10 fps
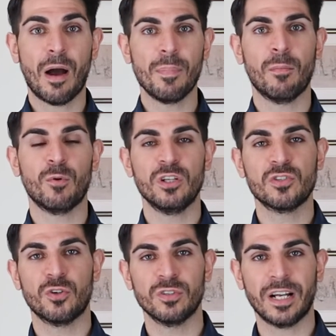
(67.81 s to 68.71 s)
abbiamo
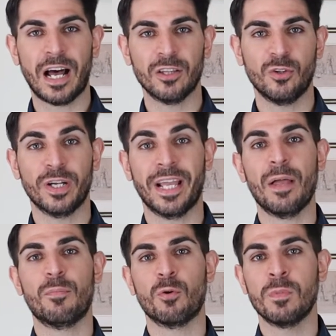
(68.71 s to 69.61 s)
riscontrato che
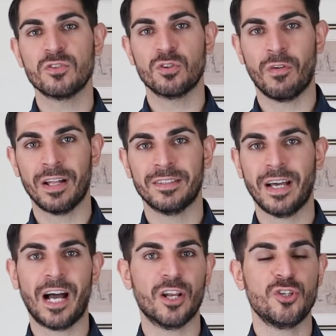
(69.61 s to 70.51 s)
hai promesso
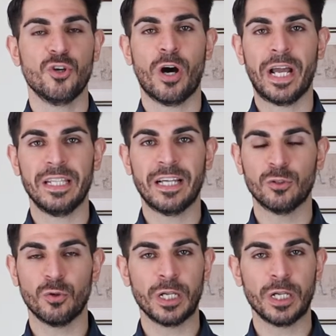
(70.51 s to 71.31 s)
vantaggi o hai dato